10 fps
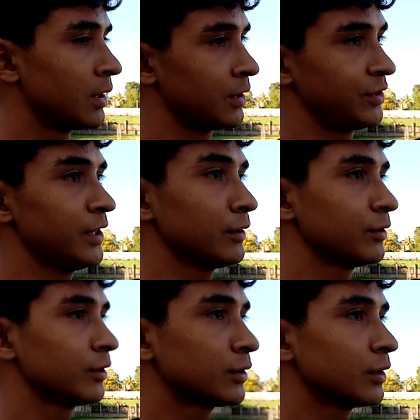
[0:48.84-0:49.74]
Sí,
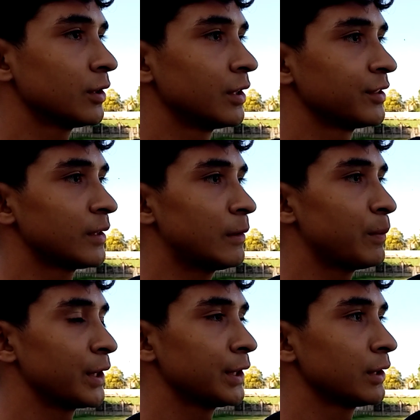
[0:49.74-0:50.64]
nosotros estamos
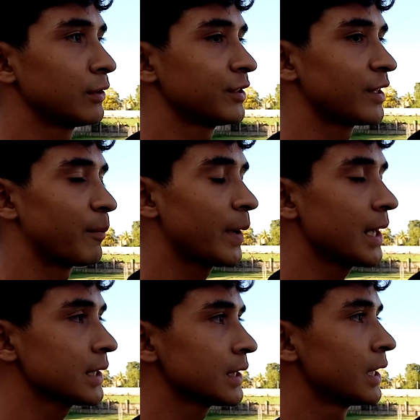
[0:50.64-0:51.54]
poniendo de nuestra
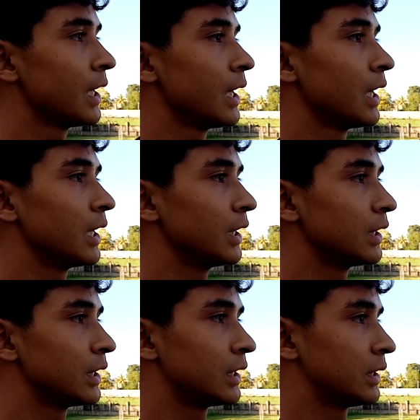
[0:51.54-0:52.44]
parte
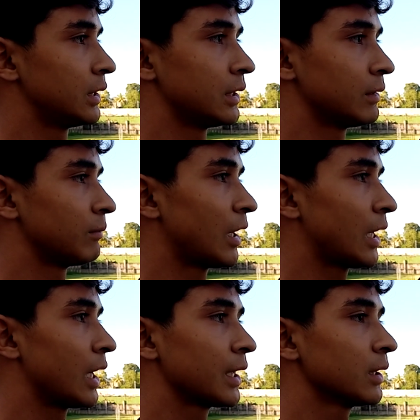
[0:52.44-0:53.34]
y
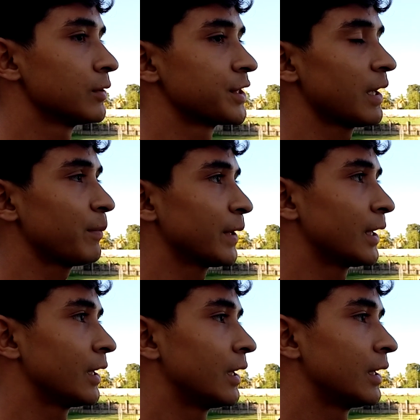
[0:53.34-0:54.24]
hay que luchar
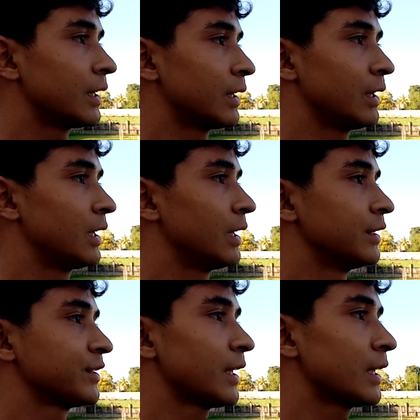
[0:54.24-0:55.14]
para eh,
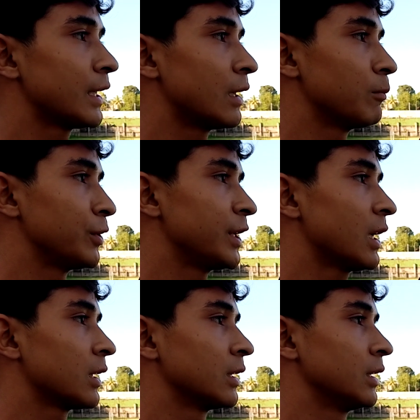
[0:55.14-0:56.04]
estar en el
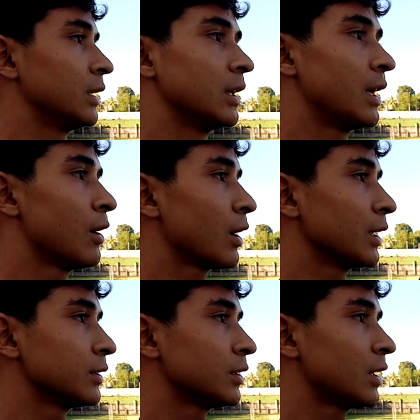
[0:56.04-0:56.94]
mundial, que es lo que
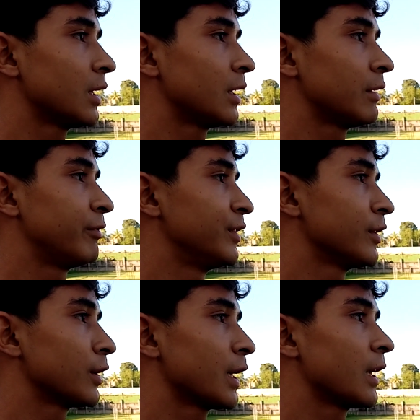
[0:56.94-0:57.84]
toda la
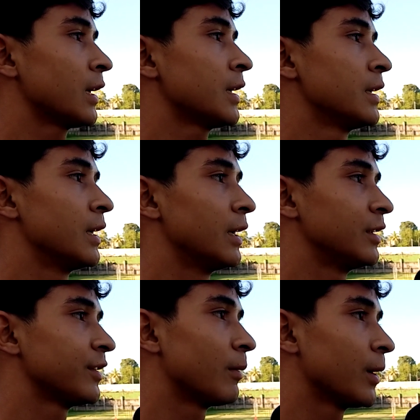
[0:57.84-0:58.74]
afición quiere en El
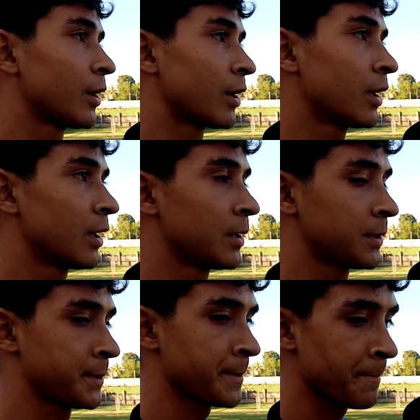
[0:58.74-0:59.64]
Salvador.
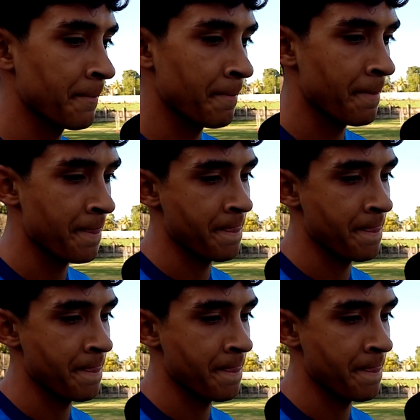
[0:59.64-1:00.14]
Ahí estamos.